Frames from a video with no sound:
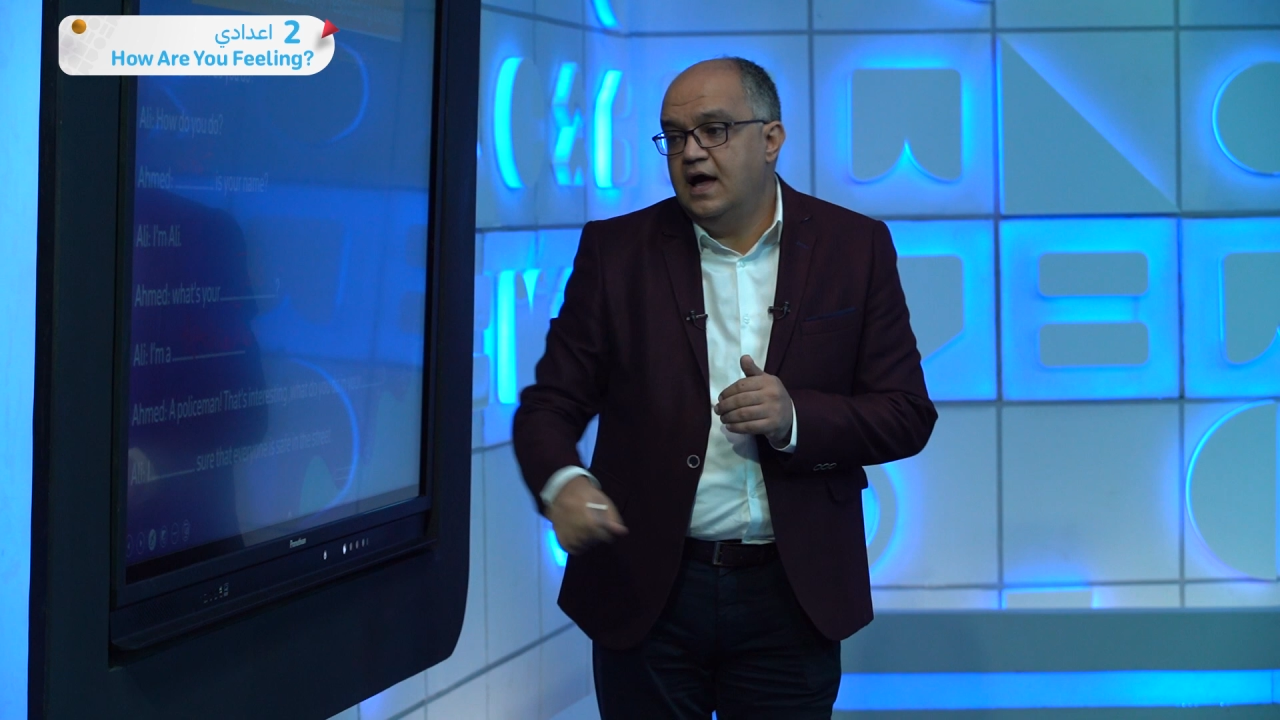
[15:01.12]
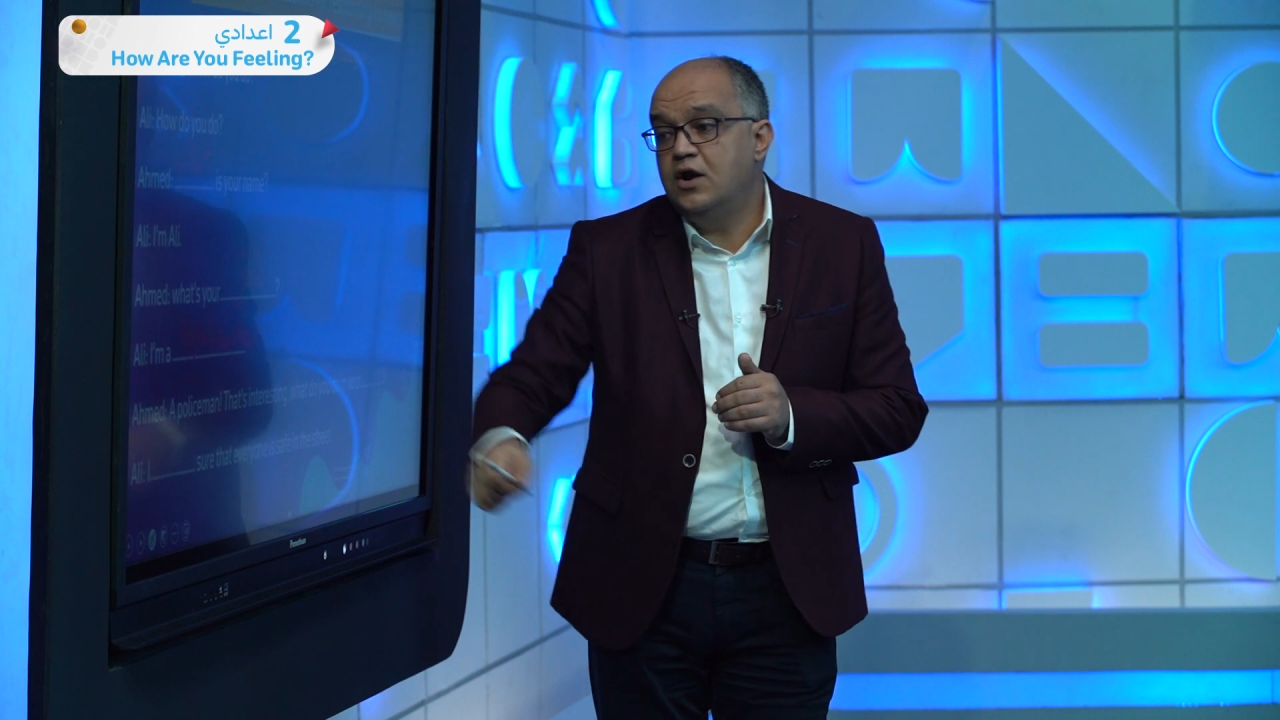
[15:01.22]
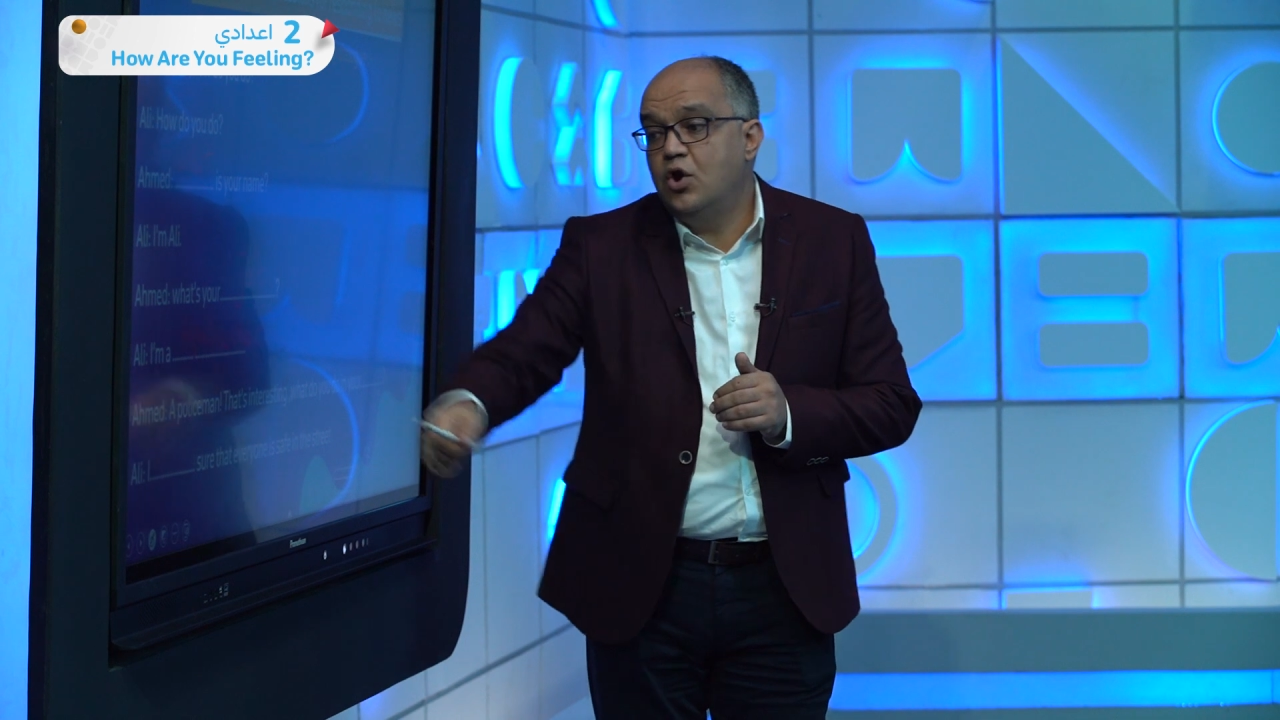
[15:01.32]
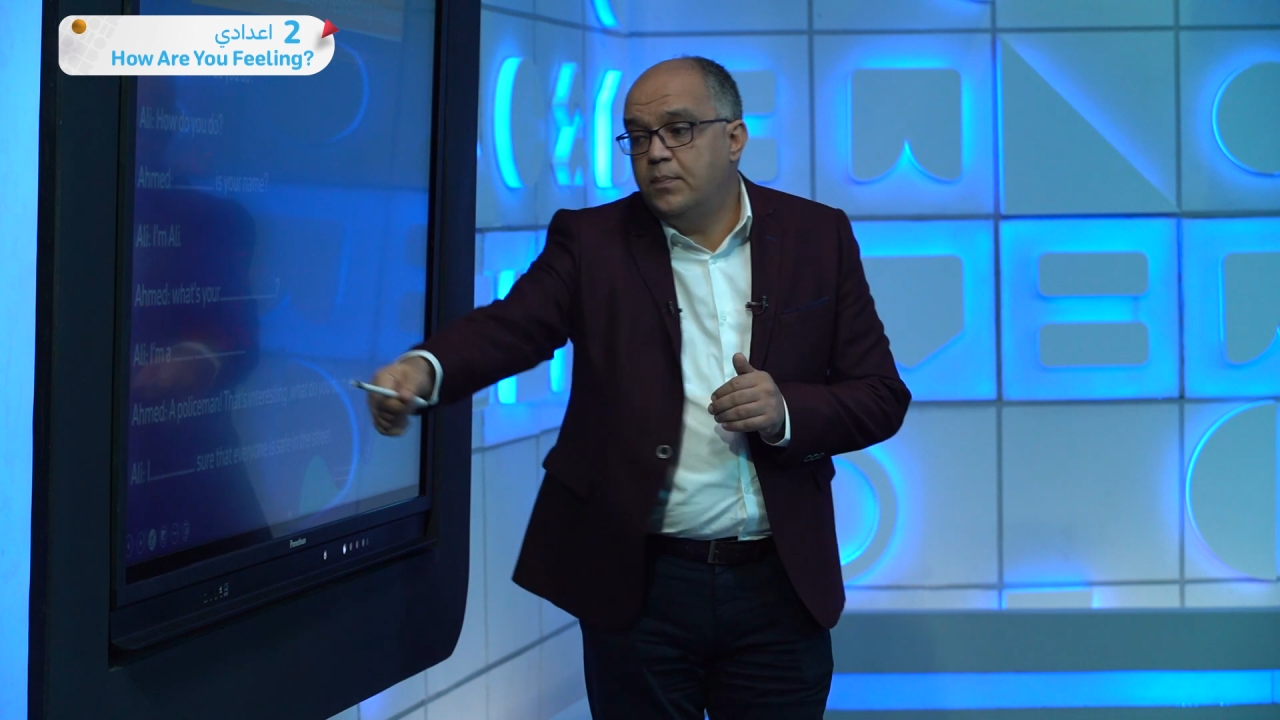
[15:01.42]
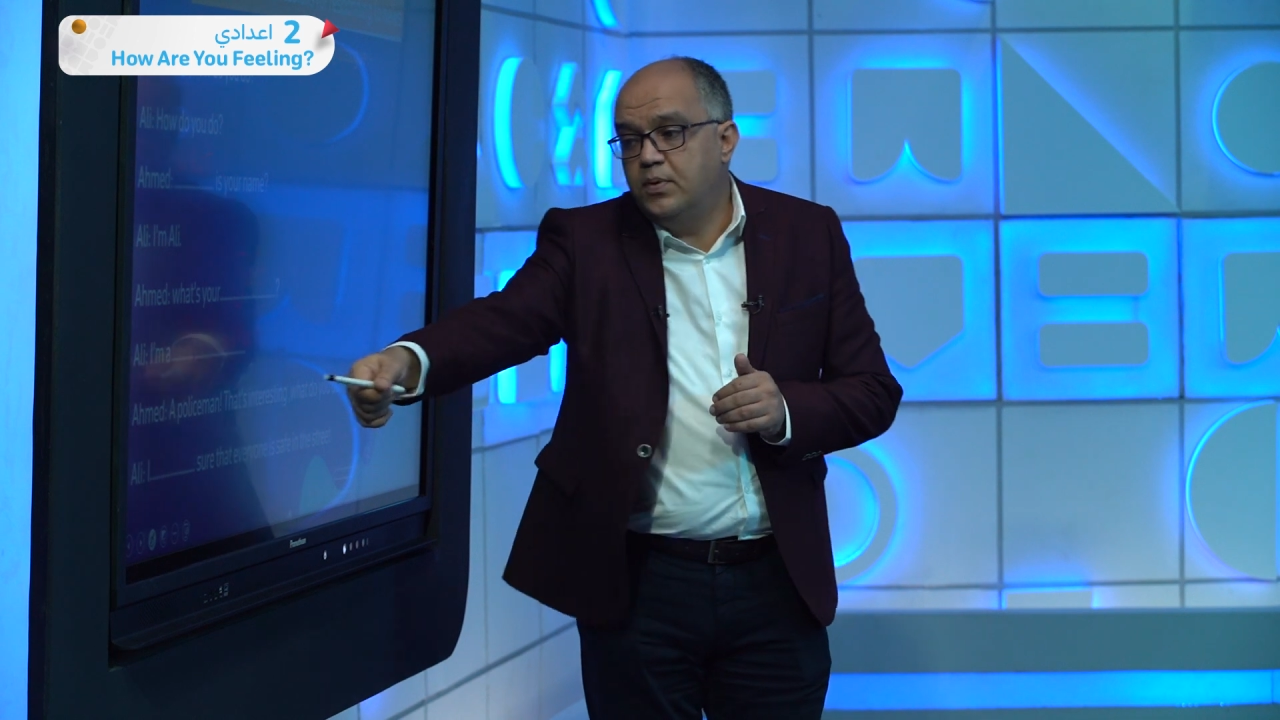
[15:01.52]

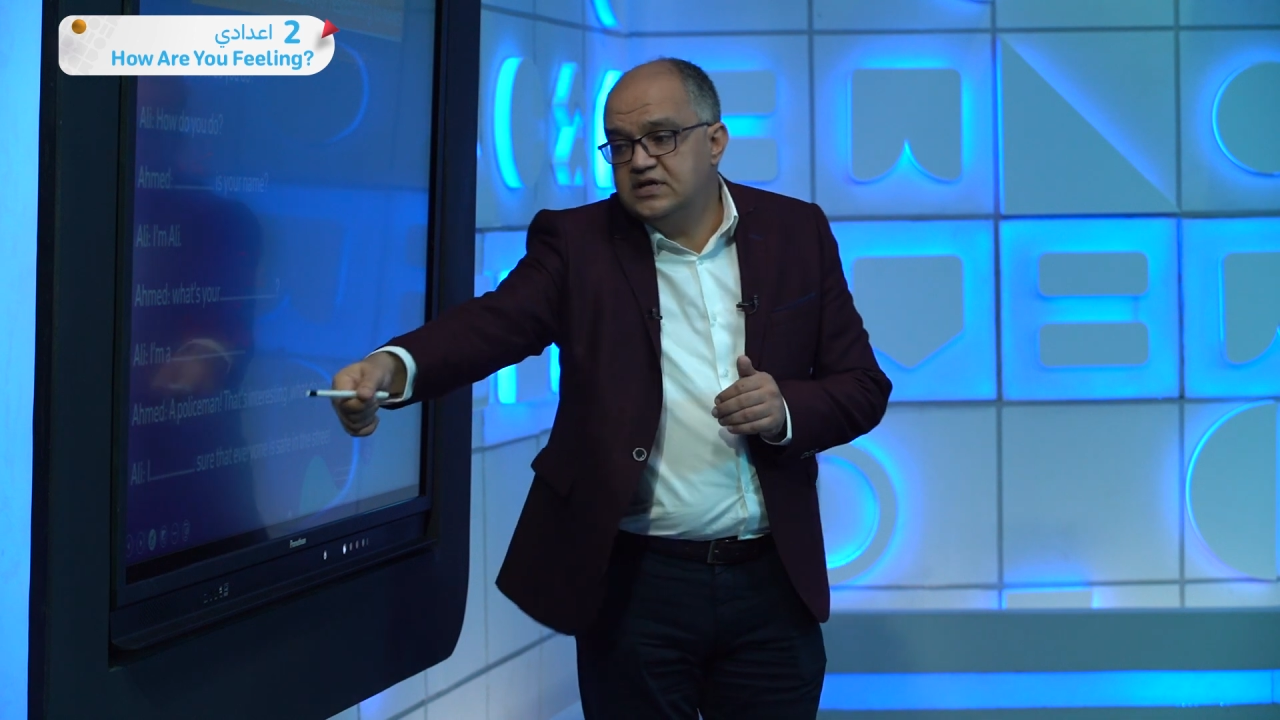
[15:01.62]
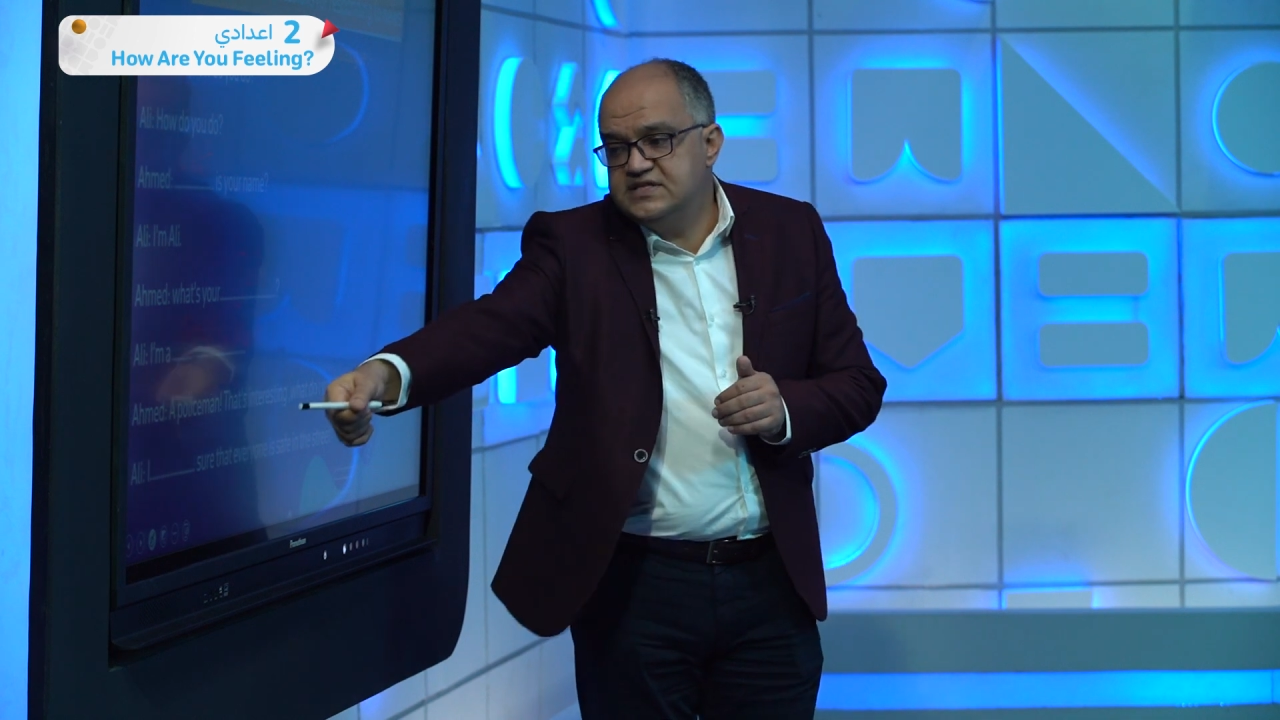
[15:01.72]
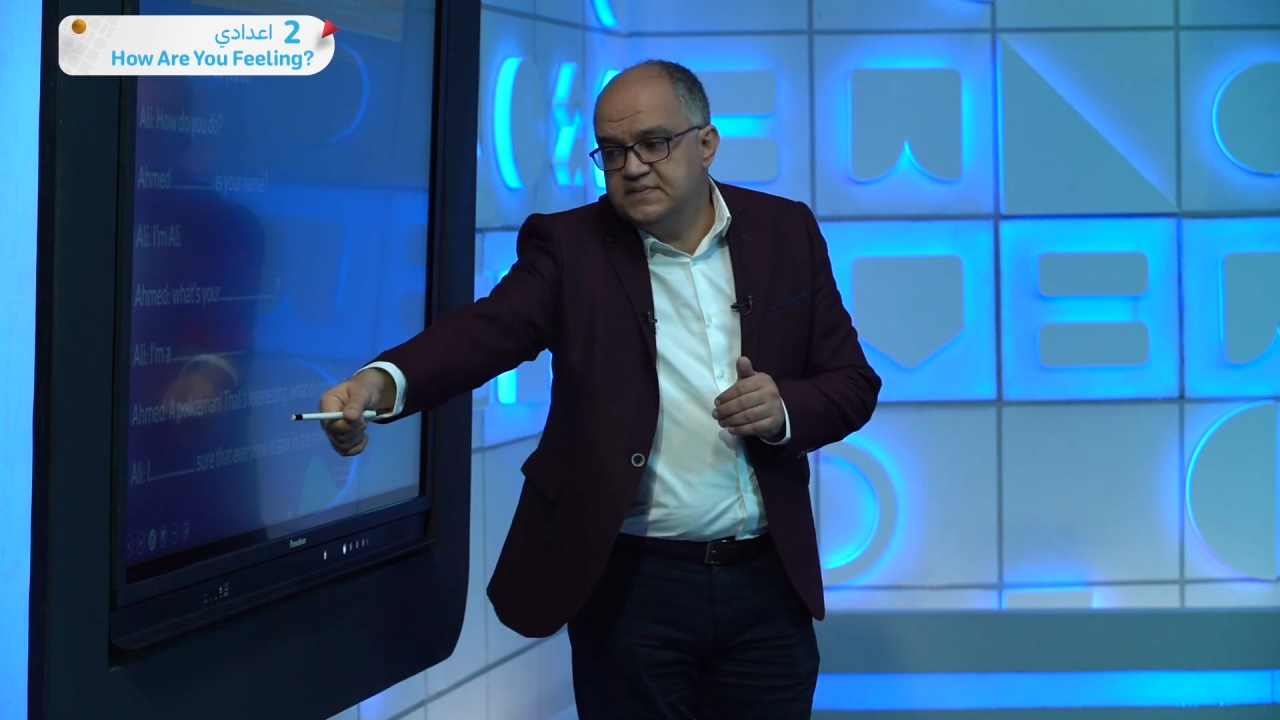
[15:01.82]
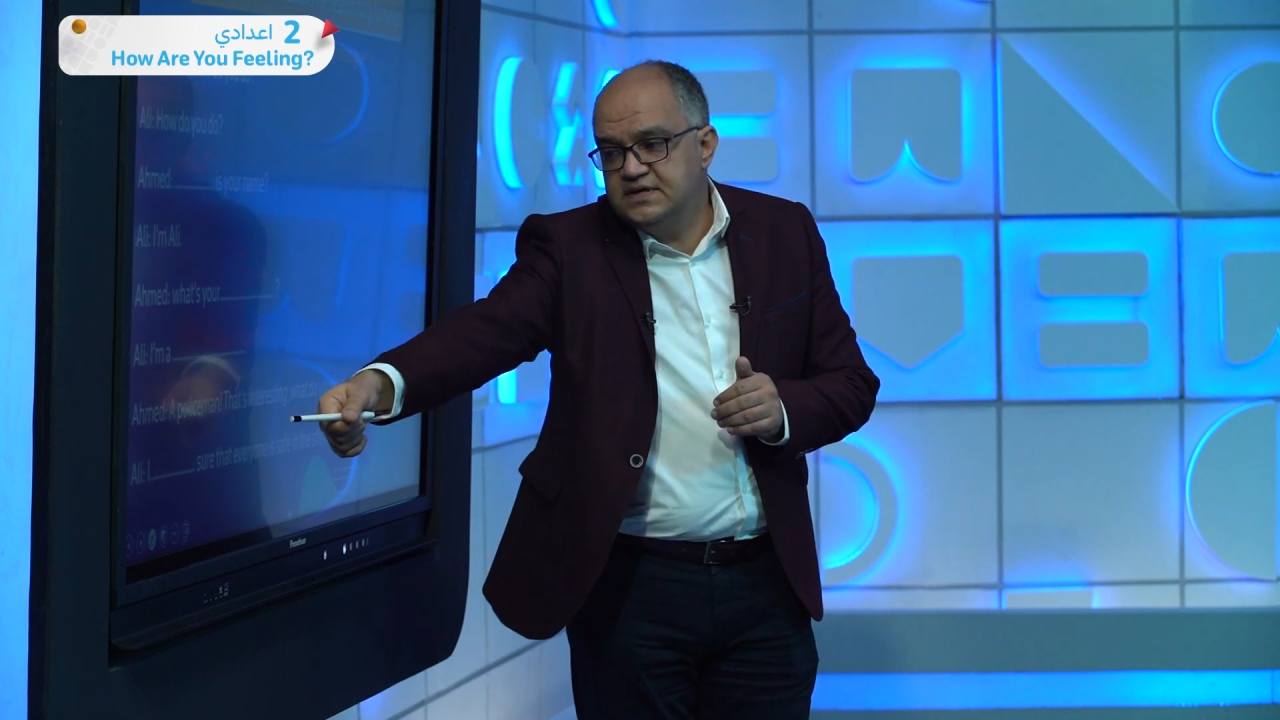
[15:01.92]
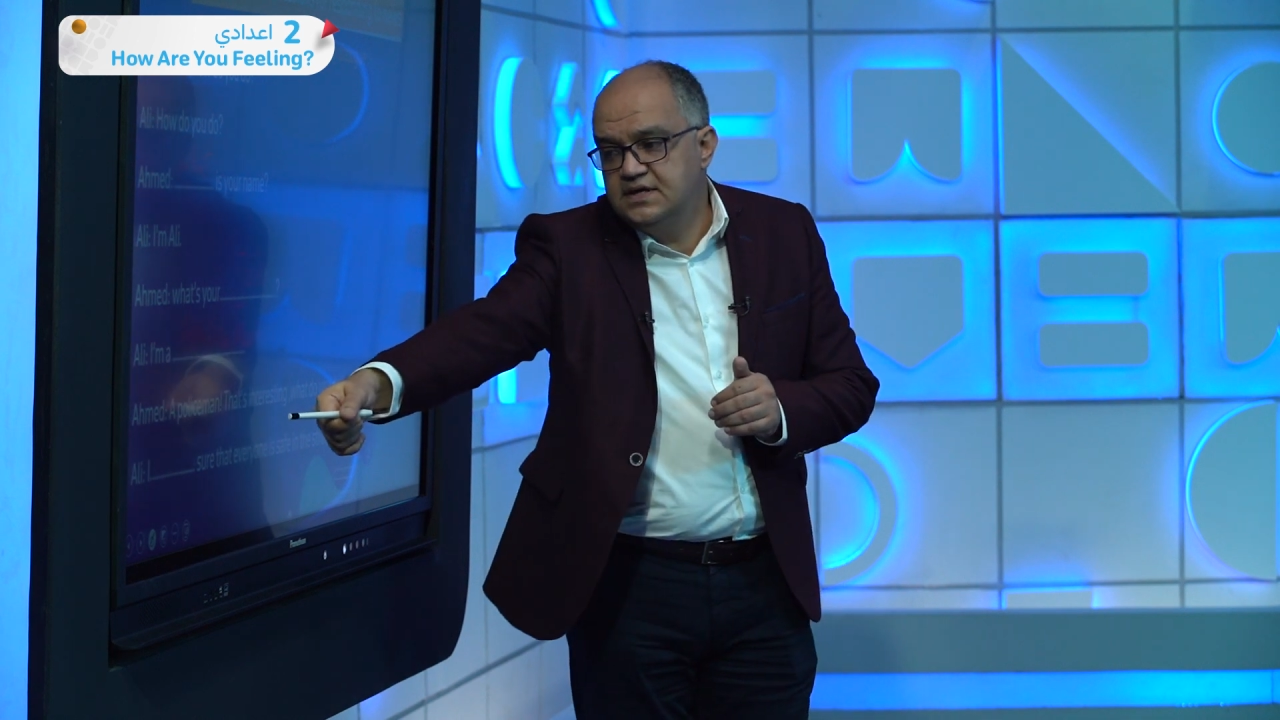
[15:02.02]
قال له
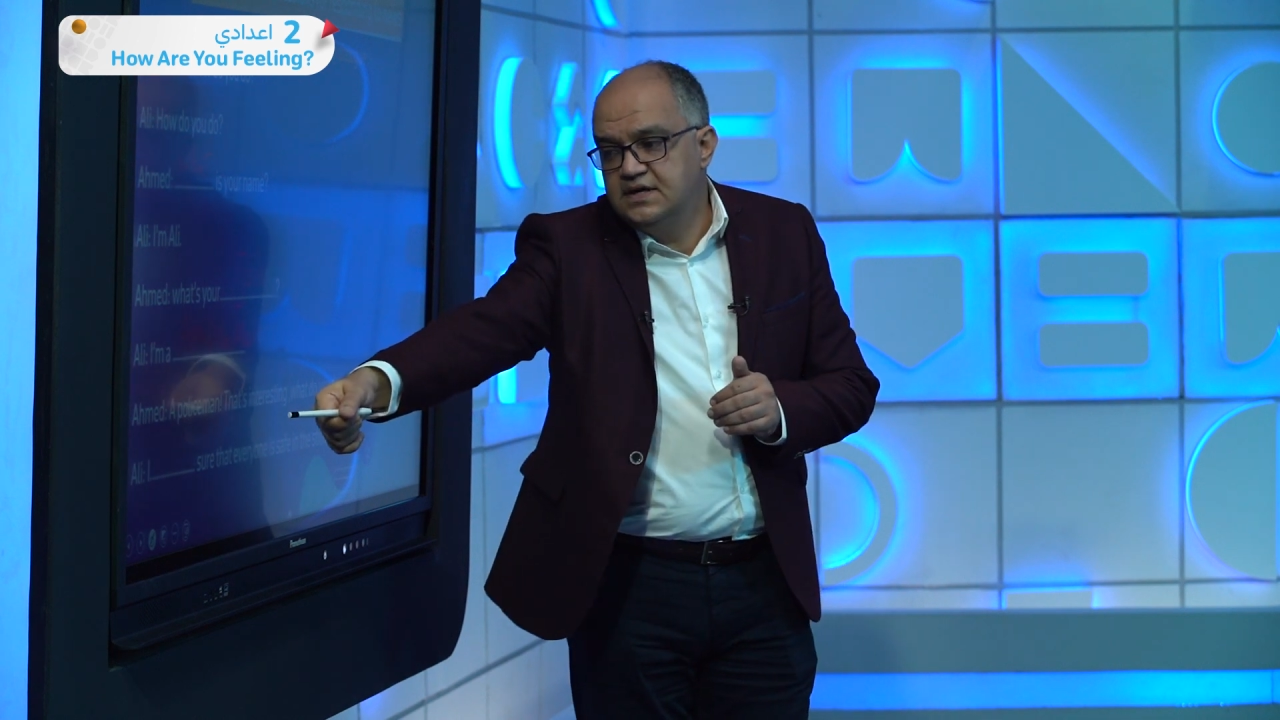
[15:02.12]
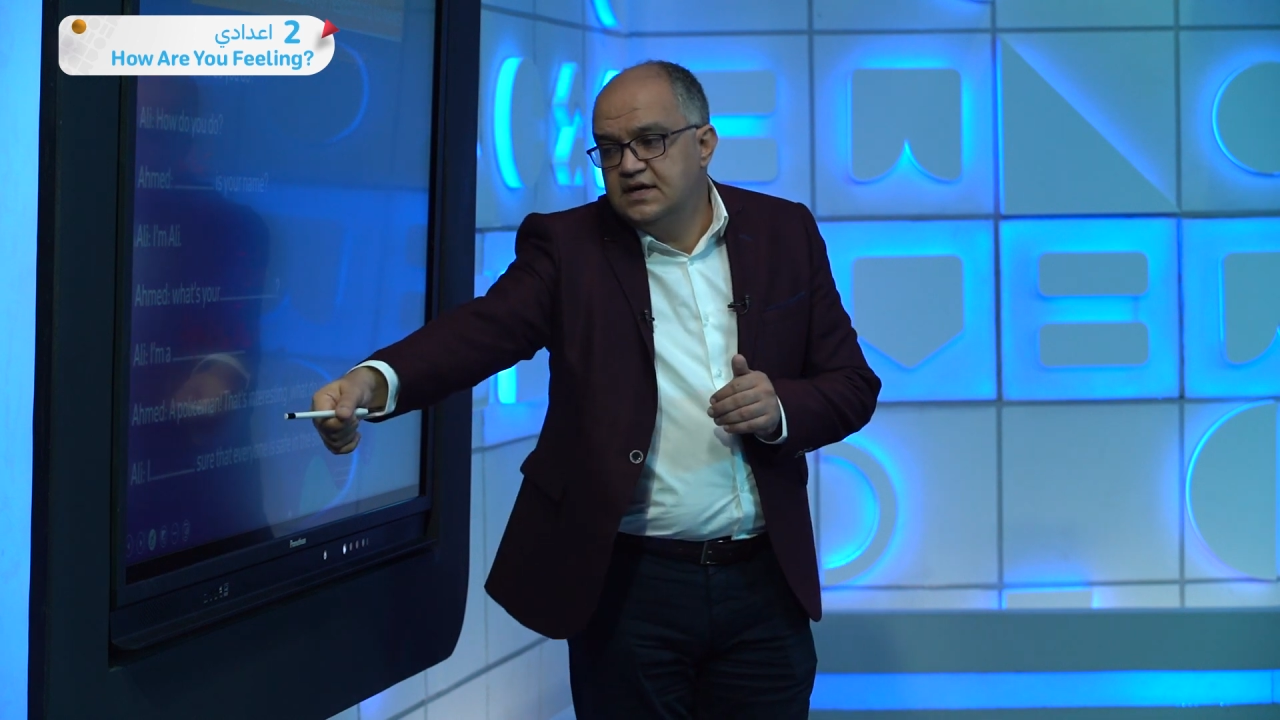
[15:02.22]
ابوليسمان